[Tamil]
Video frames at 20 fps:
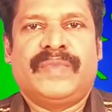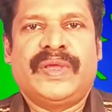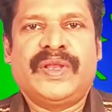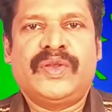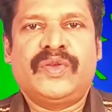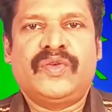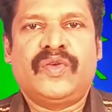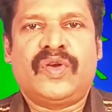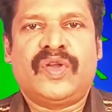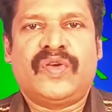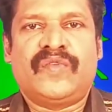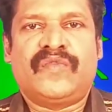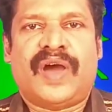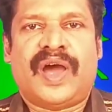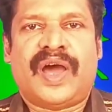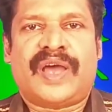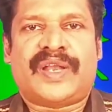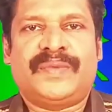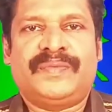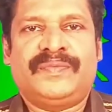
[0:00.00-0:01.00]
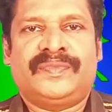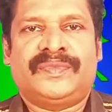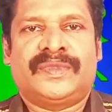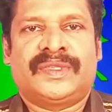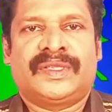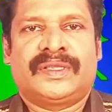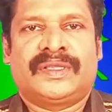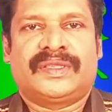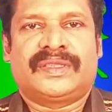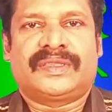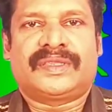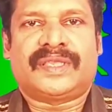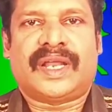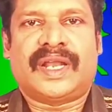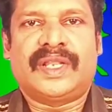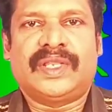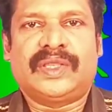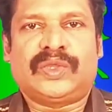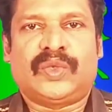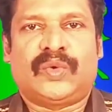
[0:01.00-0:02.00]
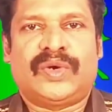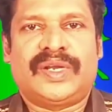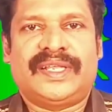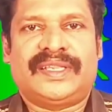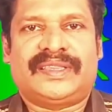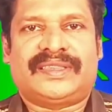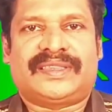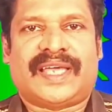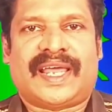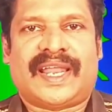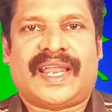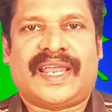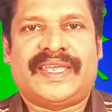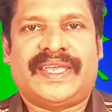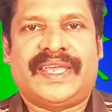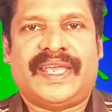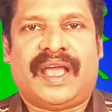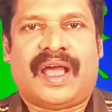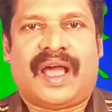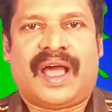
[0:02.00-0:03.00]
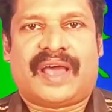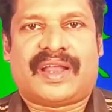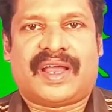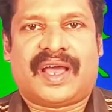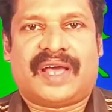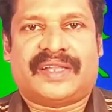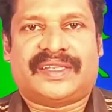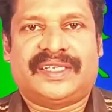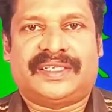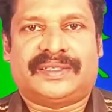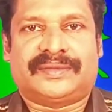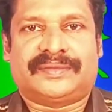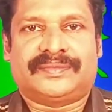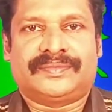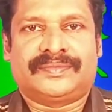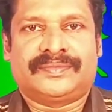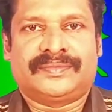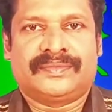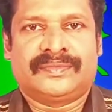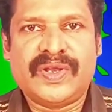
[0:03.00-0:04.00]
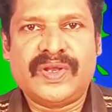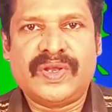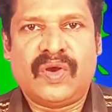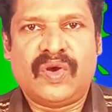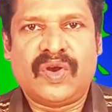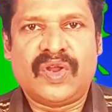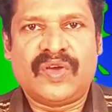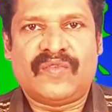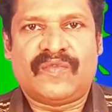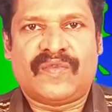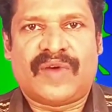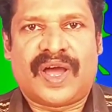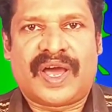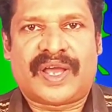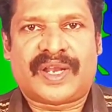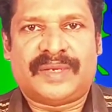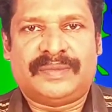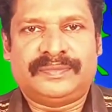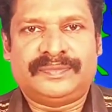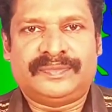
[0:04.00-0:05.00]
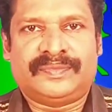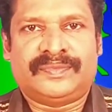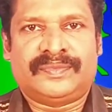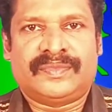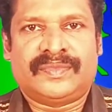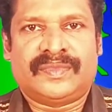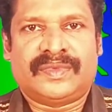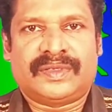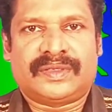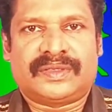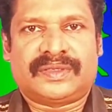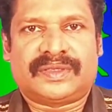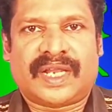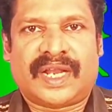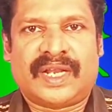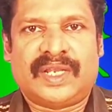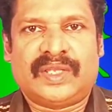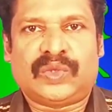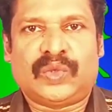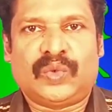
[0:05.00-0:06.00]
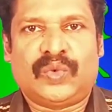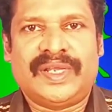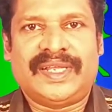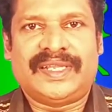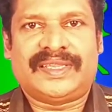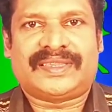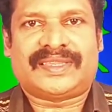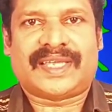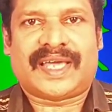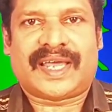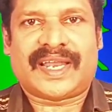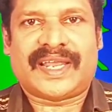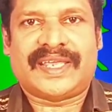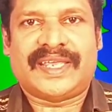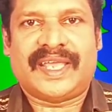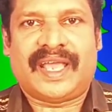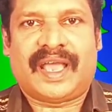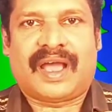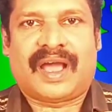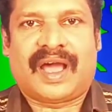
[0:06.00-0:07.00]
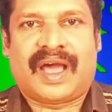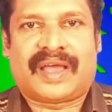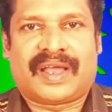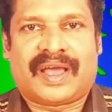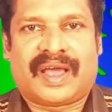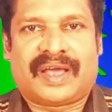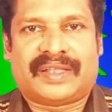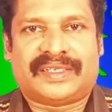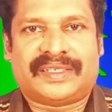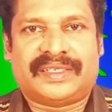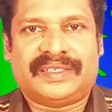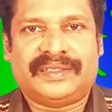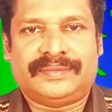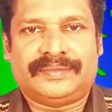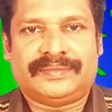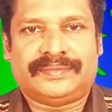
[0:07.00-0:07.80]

மின்னொடு வானம் தன் தொழில் தலையி ஆனாது மின்னொடு வானம் தன் தொழில் தனையி ஆனாது